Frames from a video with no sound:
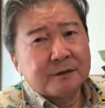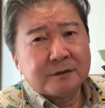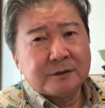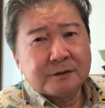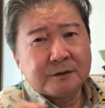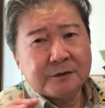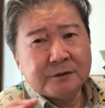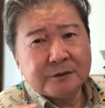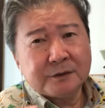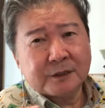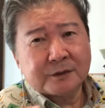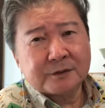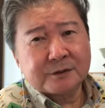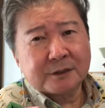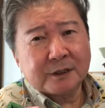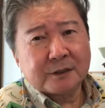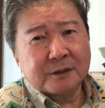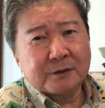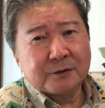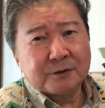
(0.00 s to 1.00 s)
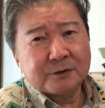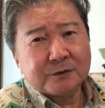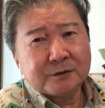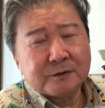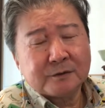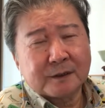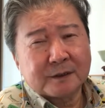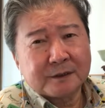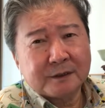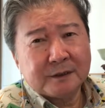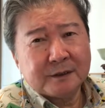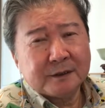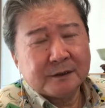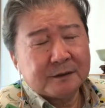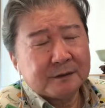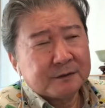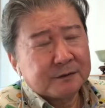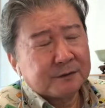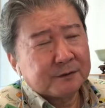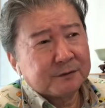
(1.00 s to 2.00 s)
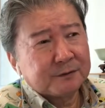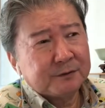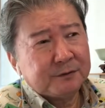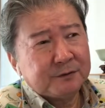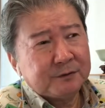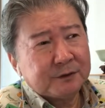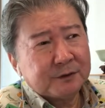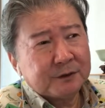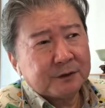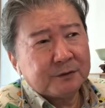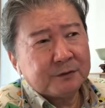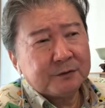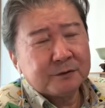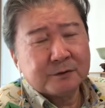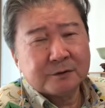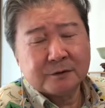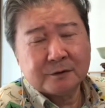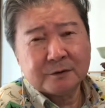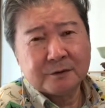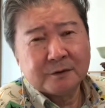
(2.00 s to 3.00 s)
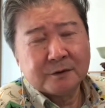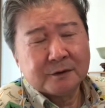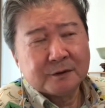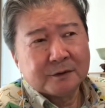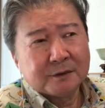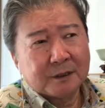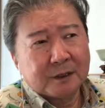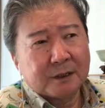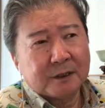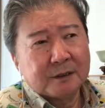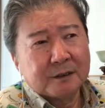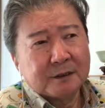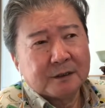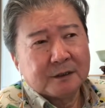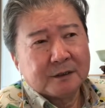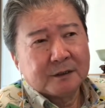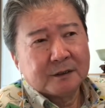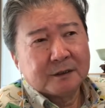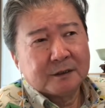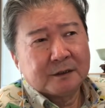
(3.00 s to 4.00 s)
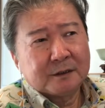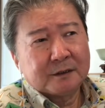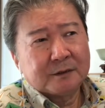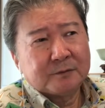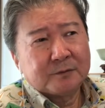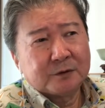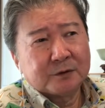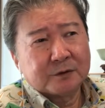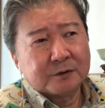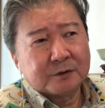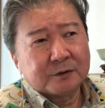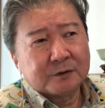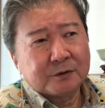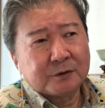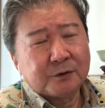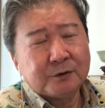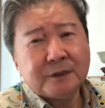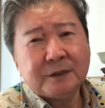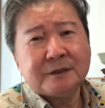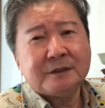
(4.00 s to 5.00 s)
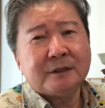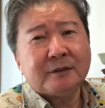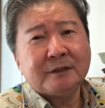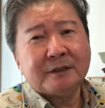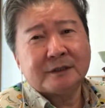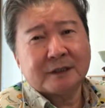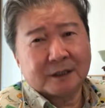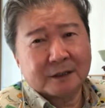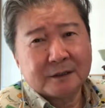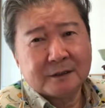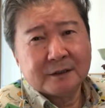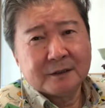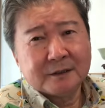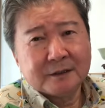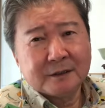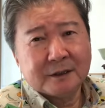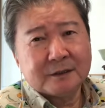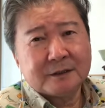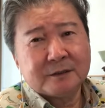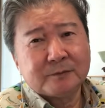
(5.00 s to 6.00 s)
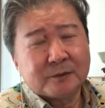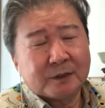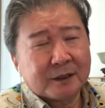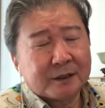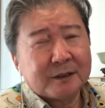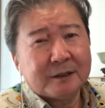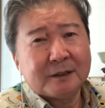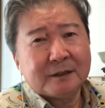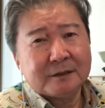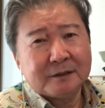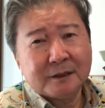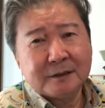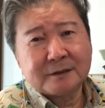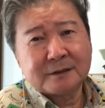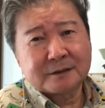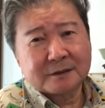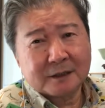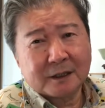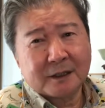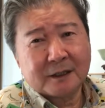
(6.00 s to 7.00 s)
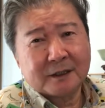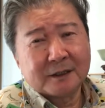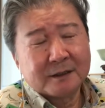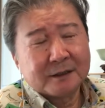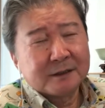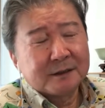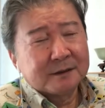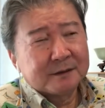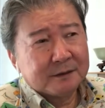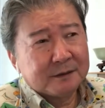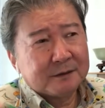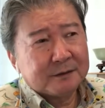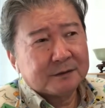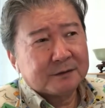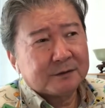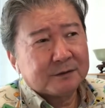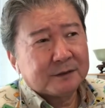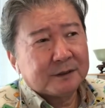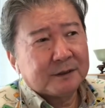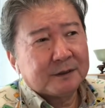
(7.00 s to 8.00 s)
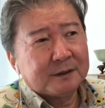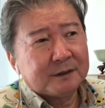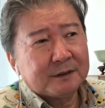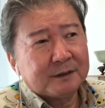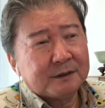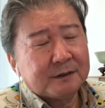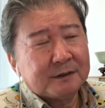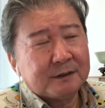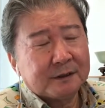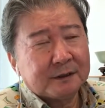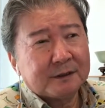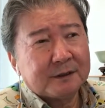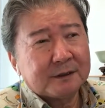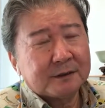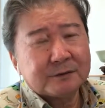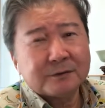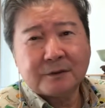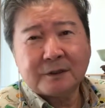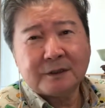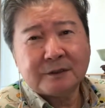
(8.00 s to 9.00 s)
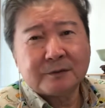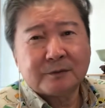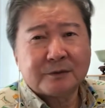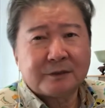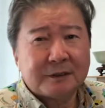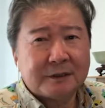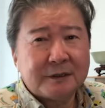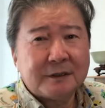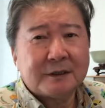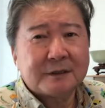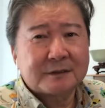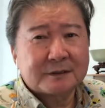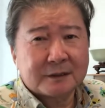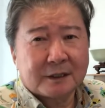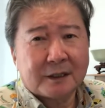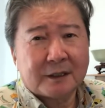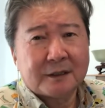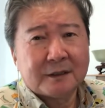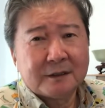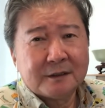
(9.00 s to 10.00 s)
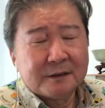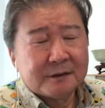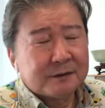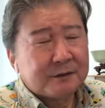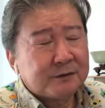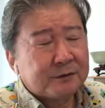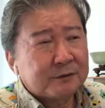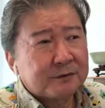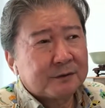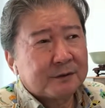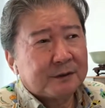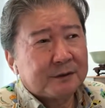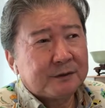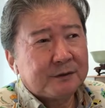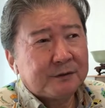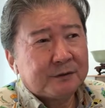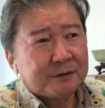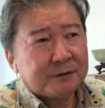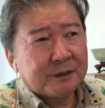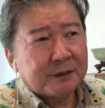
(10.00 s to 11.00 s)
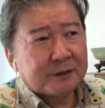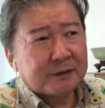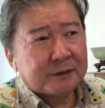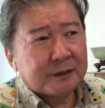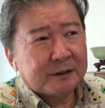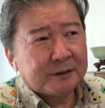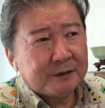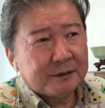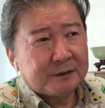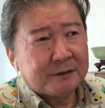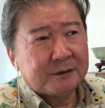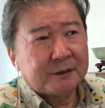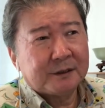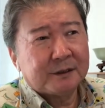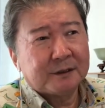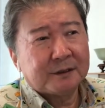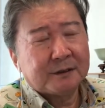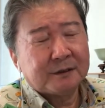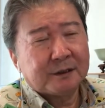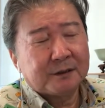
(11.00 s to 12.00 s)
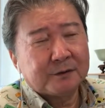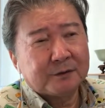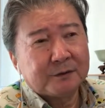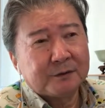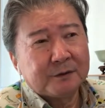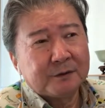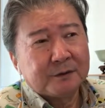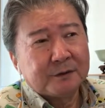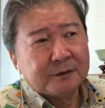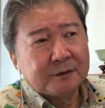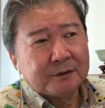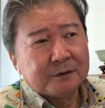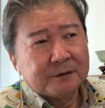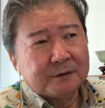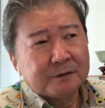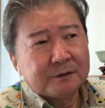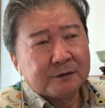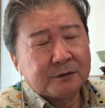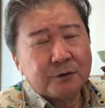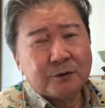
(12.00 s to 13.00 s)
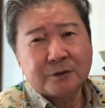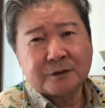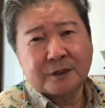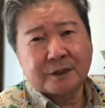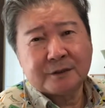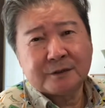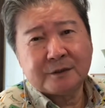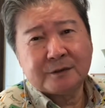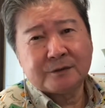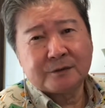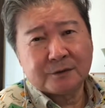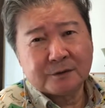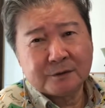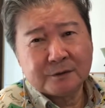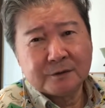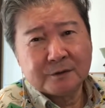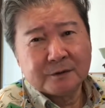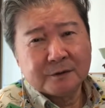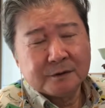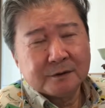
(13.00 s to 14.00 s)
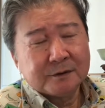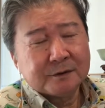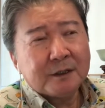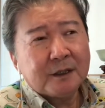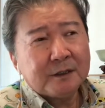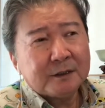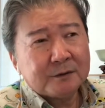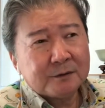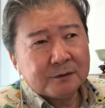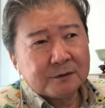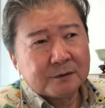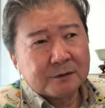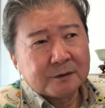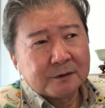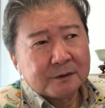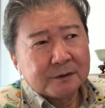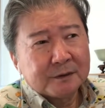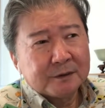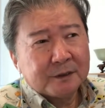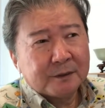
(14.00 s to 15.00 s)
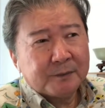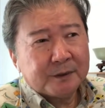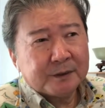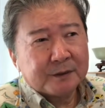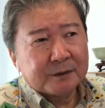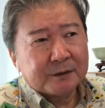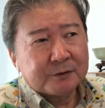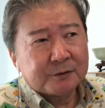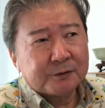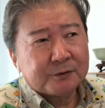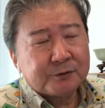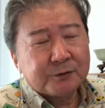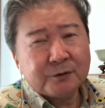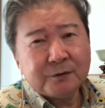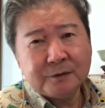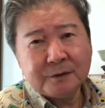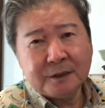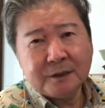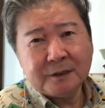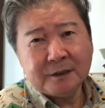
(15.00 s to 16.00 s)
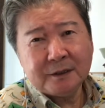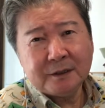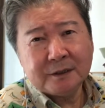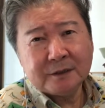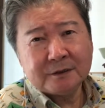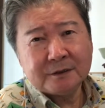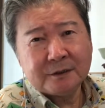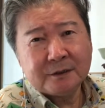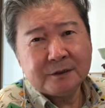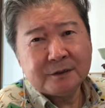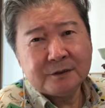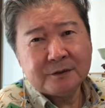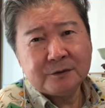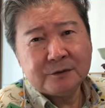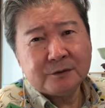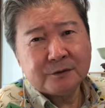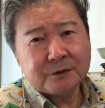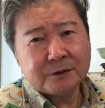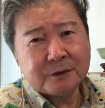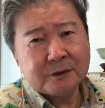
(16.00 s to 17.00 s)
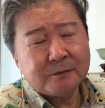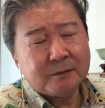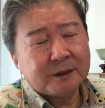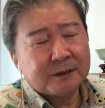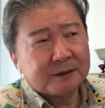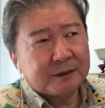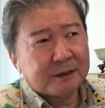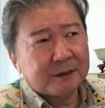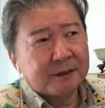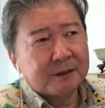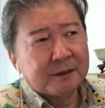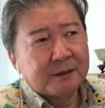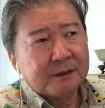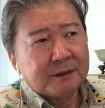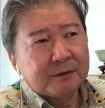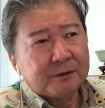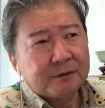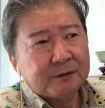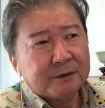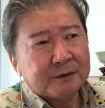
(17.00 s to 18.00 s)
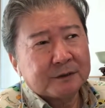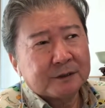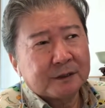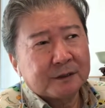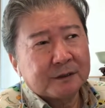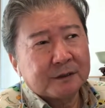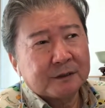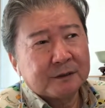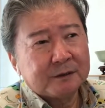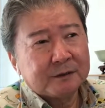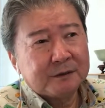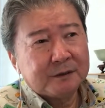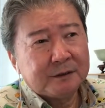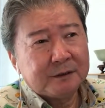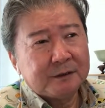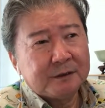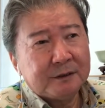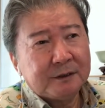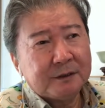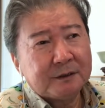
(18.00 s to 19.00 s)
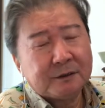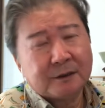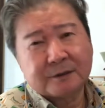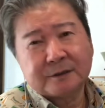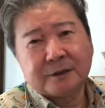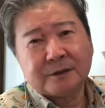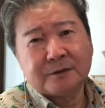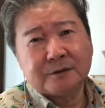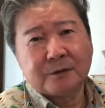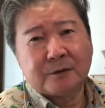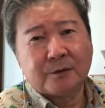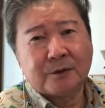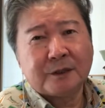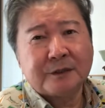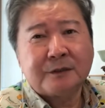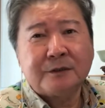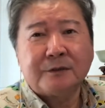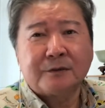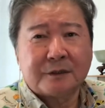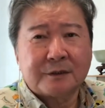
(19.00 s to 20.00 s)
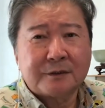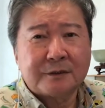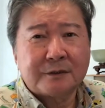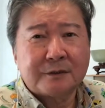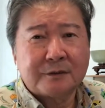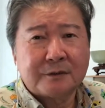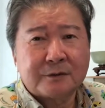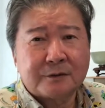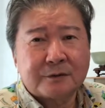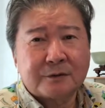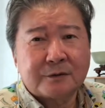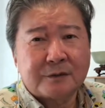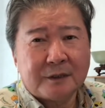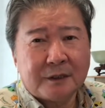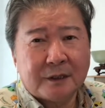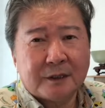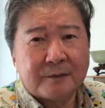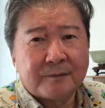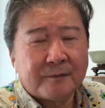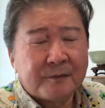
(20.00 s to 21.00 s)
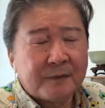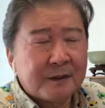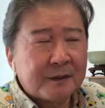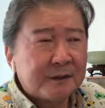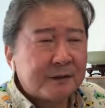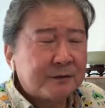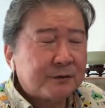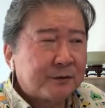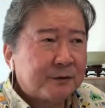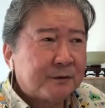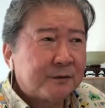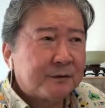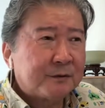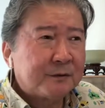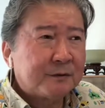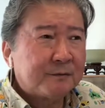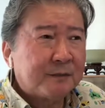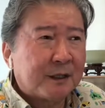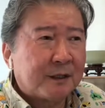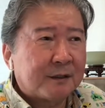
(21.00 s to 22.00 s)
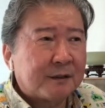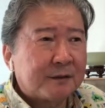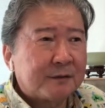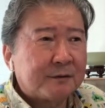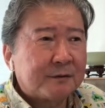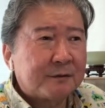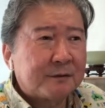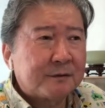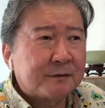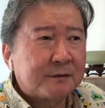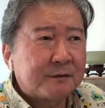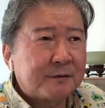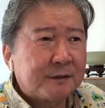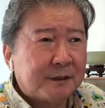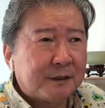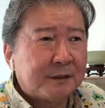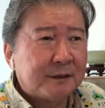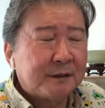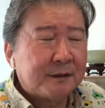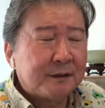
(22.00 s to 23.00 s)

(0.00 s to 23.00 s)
旧借借家法っていうのはねその入居者保護があもう強烈なわけじゃん。家賃も上げられないしさ、ね、それで、ね、契約の解除もできないしさということで入居者かなりねあの保護されてるのよ。だけどやっぱり不当なね請求をしてまで大家さんに利益を与えるのはおかしいよねっていうことで、でそれをまああのね、